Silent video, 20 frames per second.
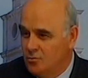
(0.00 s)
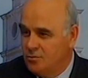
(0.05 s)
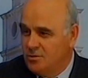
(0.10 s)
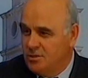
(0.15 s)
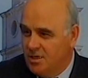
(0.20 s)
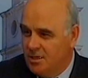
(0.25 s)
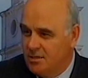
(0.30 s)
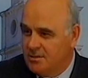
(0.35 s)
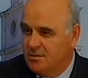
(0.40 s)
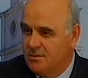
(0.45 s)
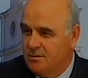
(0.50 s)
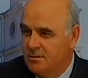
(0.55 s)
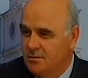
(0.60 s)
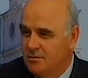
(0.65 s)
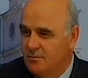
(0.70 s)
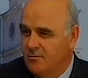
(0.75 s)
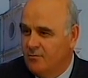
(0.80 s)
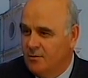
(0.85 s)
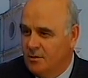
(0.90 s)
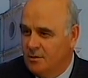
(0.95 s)
И мое
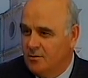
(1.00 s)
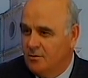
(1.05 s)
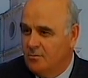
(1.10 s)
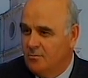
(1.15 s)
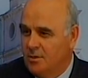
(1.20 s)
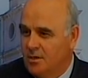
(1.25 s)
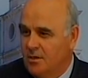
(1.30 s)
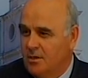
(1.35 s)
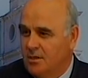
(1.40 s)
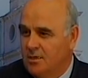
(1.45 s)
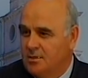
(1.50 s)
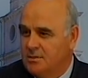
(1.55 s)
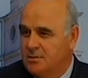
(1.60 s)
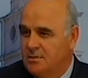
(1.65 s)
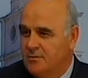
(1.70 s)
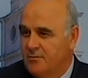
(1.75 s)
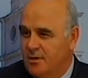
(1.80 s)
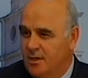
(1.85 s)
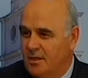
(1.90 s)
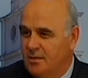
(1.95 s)
участие в этом
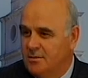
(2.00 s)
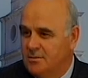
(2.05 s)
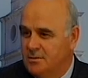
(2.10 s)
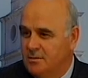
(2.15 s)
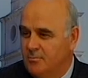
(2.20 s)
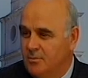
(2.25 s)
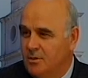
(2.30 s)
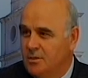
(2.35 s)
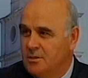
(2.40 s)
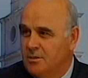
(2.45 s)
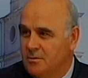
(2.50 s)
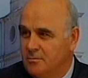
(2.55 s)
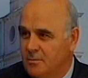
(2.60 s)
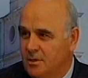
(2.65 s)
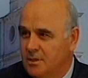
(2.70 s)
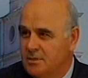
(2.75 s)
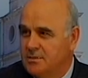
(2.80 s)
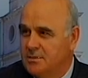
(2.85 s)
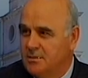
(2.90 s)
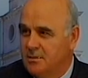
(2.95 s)
как раз является
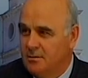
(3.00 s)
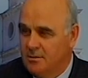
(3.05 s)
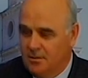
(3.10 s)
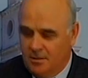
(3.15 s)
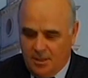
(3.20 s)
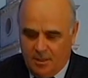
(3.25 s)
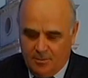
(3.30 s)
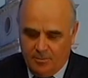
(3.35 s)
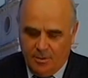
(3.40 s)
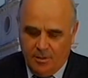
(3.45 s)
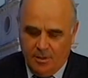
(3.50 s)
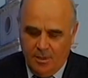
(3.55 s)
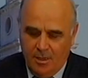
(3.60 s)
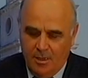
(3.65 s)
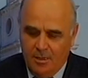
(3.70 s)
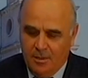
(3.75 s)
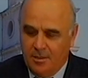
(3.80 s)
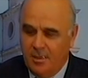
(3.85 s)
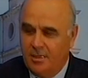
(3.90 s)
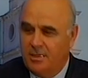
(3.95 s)
моим,
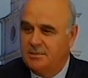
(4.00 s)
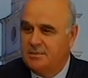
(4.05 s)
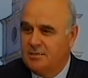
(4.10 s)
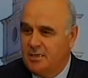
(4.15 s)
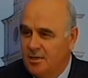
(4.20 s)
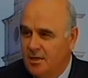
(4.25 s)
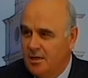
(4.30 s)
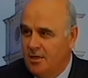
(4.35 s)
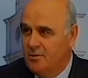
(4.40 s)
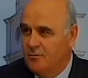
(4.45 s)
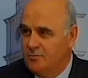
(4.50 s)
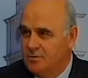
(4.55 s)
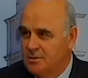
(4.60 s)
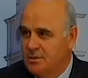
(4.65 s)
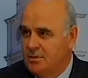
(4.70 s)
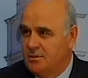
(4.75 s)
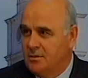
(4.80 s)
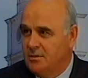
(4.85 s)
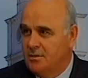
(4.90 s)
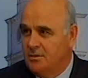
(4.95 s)
как бы, я
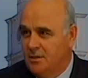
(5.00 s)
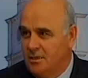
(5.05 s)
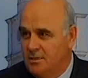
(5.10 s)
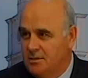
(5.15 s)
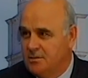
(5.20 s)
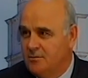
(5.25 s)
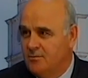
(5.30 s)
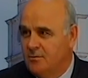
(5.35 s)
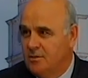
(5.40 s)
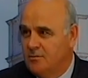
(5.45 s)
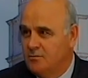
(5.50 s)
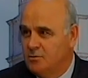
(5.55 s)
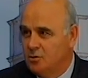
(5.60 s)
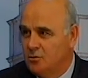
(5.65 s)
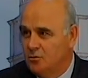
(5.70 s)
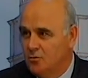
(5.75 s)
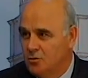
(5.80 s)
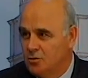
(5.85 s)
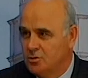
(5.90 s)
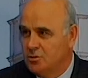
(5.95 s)
разделяю все те
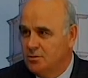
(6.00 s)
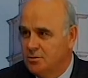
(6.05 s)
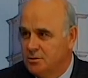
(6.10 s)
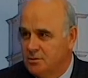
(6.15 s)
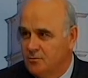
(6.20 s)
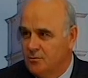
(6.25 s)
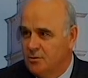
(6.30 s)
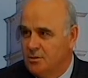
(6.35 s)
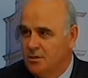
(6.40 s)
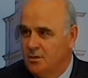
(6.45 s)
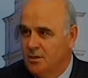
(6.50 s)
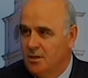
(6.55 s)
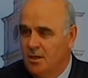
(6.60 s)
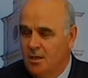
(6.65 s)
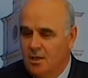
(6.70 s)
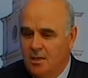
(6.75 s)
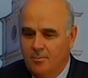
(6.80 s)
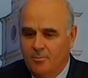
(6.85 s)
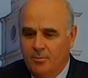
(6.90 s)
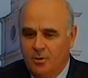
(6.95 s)
действия и все то, что
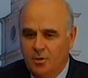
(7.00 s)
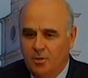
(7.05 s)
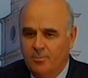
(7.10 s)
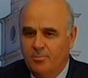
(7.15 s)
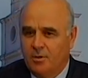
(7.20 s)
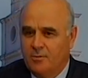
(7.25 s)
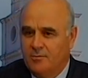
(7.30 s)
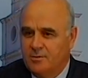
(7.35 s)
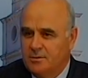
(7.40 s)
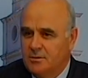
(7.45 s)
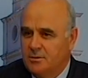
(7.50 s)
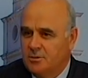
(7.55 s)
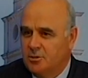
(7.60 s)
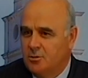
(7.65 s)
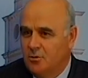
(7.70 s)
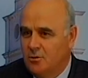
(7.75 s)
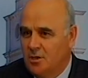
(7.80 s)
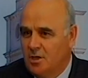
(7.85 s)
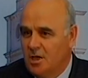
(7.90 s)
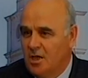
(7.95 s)
сегодня было
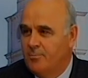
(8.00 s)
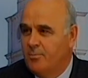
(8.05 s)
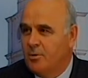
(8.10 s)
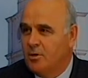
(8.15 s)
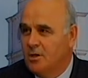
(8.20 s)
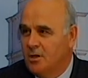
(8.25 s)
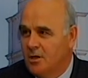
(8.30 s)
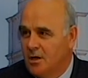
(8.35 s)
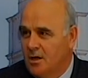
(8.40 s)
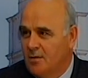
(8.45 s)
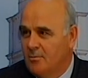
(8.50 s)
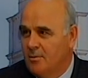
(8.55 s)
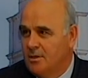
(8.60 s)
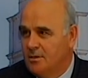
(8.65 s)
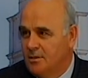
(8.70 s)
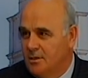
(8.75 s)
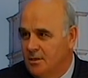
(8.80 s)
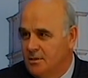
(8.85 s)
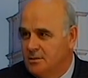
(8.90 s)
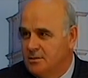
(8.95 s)
провозглашено как
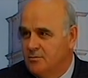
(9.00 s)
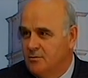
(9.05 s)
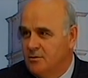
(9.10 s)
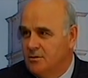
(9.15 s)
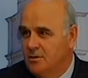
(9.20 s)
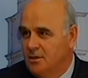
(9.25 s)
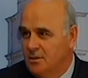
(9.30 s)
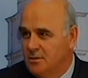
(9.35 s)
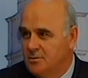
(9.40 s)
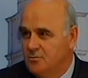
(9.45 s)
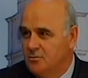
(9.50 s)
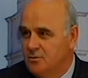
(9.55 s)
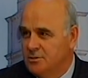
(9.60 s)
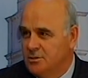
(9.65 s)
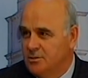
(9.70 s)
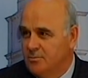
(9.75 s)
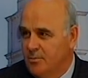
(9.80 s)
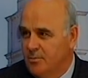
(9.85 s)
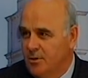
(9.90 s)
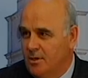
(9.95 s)
программа действий
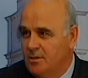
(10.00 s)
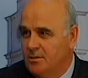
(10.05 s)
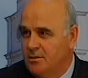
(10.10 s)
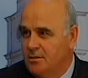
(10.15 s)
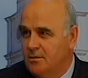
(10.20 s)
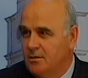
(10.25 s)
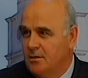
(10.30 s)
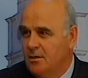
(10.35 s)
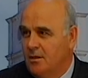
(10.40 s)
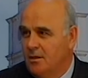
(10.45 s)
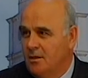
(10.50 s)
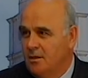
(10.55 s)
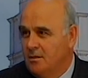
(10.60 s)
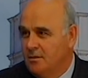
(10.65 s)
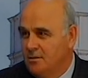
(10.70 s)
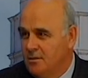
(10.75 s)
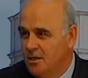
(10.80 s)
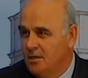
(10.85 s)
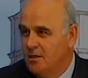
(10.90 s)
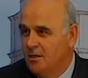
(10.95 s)
действующей
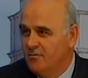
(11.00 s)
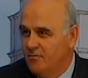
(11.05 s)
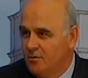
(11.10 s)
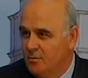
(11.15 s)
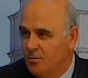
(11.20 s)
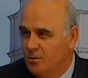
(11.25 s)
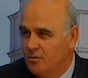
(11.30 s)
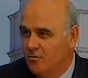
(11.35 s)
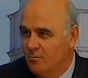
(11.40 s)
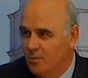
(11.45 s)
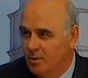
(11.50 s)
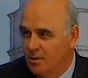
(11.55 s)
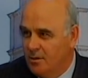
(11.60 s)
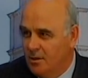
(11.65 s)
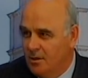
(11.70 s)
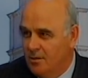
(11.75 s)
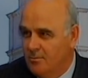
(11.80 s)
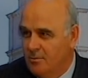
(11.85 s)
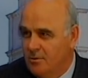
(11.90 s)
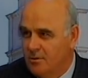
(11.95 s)
партии, идя на
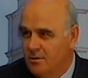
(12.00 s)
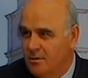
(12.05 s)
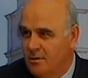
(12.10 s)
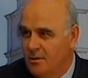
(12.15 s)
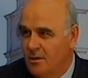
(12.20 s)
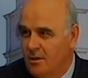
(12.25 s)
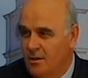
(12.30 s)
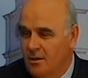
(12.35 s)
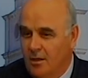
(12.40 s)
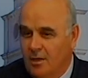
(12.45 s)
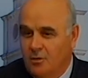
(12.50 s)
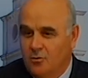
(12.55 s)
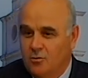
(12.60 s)
выборы в парламент.